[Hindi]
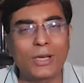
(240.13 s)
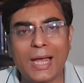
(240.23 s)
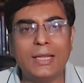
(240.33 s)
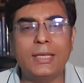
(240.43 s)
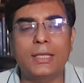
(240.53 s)

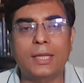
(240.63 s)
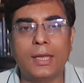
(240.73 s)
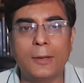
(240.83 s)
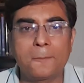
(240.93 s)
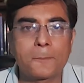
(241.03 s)
बुनियाद ये थी
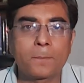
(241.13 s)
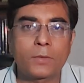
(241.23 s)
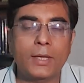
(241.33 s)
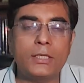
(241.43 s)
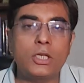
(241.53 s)

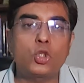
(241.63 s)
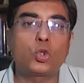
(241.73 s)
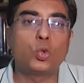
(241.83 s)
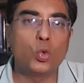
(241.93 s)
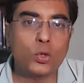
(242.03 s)
कि जी
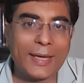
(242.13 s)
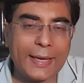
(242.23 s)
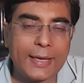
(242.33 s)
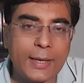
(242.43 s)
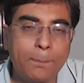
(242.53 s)

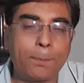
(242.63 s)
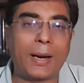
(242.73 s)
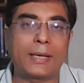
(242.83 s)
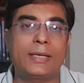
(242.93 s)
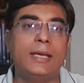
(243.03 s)
चूंकि
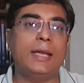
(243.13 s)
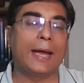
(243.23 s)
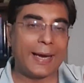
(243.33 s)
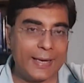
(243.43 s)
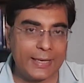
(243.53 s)
पार्टी
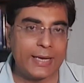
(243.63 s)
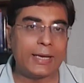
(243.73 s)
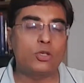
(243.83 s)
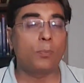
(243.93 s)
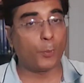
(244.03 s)
हेड
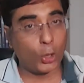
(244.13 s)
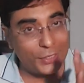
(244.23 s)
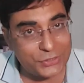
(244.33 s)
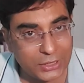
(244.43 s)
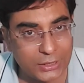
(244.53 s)
ने जो
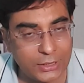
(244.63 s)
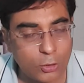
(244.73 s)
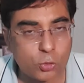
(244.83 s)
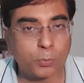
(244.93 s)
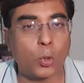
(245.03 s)
पॉलिसी दी
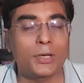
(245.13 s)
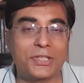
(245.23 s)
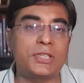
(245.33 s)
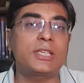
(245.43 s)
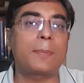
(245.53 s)
उस
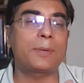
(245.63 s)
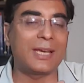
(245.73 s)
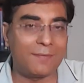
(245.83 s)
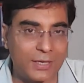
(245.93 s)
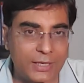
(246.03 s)
पॉलिसी से आपने
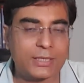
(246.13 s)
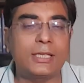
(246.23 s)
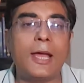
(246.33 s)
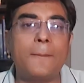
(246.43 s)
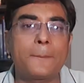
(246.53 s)
डेविएट
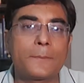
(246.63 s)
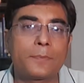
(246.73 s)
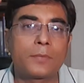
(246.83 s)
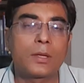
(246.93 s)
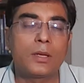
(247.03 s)
किया
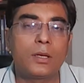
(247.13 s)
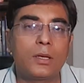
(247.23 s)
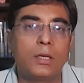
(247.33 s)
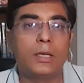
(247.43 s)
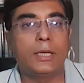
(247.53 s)

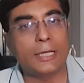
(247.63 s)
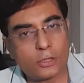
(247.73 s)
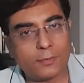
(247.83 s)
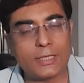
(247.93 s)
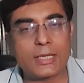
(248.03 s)

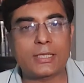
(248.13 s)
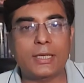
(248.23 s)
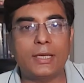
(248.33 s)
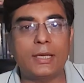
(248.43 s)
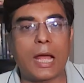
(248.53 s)
इस वजह
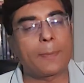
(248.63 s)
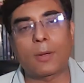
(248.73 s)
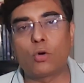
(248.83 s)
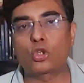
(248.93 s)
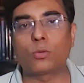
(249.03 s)
से
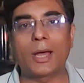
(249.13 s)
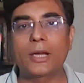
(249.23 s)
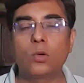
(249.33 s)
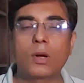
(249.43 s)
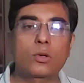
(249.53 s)
आपका वोट शुमार
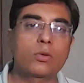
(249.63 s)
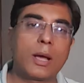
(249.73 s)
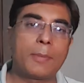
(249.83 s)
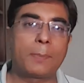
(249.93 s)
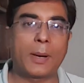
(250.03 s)
नहीं होगा क्योंकि
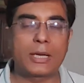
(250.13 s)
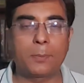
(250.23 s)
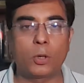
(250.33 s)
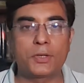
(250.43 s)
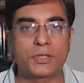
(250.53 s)
आपने पार्टी
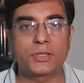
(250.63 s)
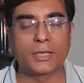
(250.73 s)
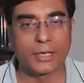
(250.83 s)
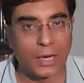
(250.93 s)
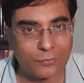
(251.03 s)
पॉलिसी
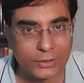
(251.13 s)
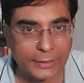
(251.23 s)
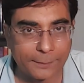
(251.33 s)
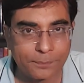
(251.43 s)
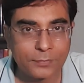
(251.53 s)
से निराश
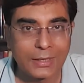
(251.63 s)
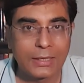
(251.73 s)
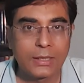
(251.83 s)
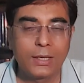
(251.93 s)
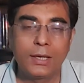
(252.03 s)
किया
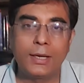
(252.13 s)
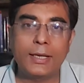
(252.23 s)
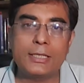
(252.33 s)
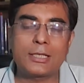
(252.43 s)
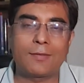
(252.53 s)

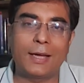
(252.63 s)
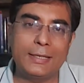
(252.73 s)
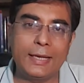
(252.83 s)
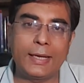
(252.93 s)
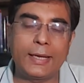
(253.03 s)
लेकिन
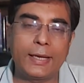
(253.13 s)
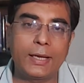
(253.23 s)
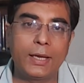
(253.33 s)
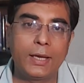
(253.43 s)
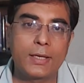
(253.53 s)
सवाल यह है
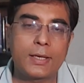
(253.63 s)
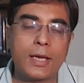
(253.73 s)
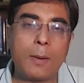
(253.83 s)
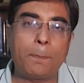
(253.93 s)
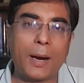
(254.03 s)
कि
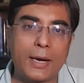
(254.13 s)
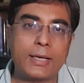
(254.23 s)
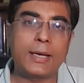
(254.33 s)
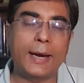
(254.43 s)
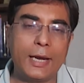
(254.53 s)
अगर
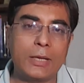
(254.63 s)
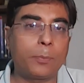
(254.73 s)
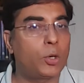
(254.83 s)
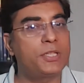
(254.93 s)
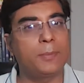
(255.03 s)
पार्टी हेड एक
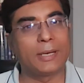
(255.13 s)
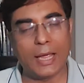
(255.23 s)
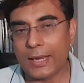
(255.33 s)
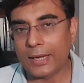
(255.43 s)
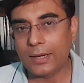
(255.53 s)
पॉलिसी
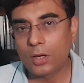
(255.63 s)
बनाए